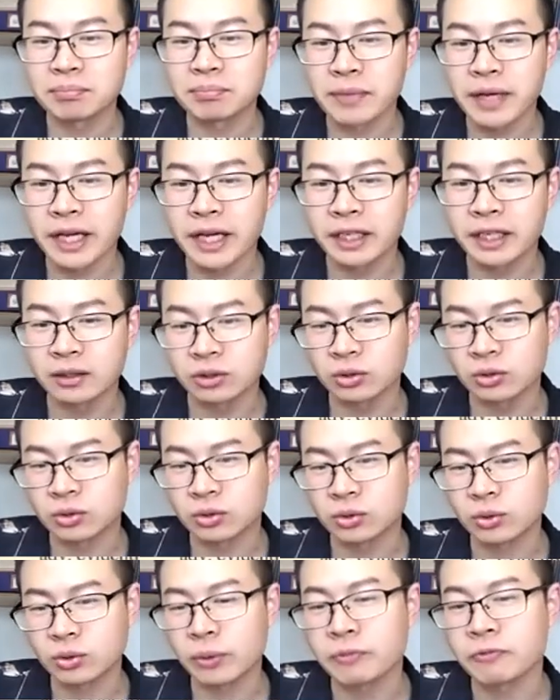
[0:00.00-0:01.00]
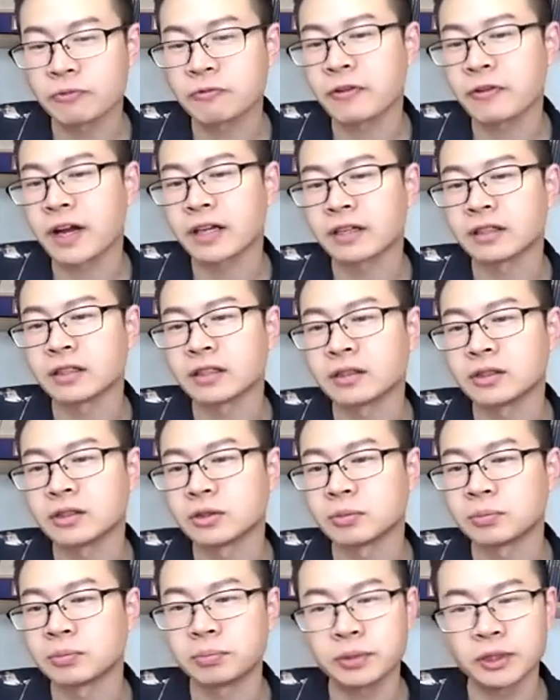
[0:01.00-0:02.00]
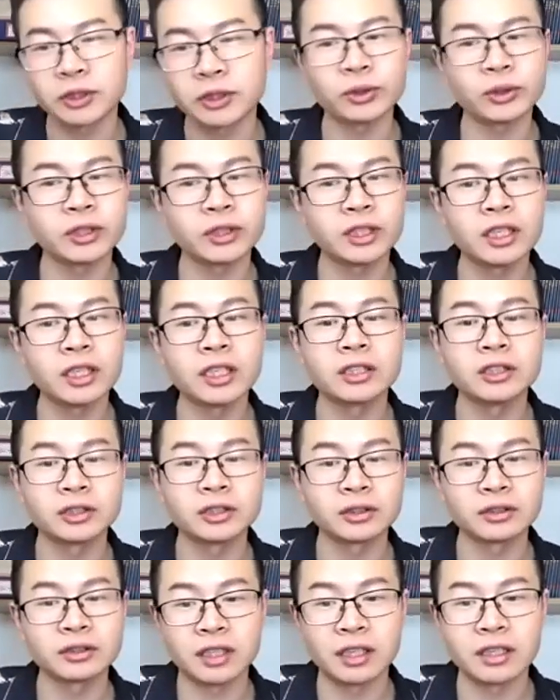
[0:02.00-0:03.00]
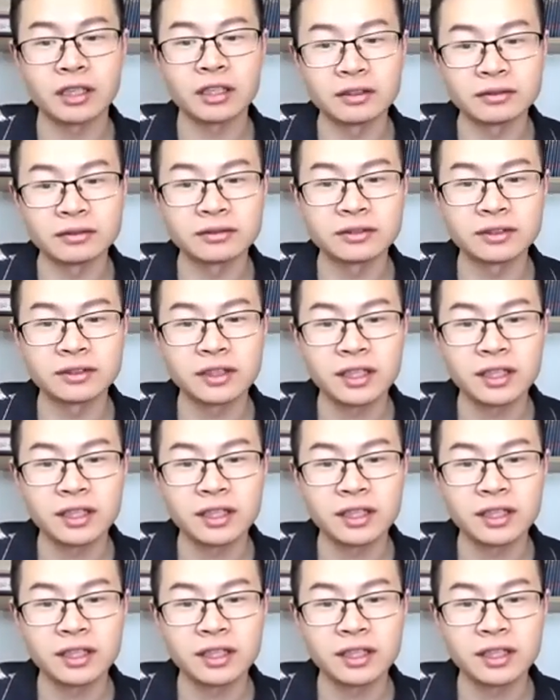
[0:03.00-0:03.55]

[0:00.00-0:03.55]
每顿饭呢就必须喝酒的人。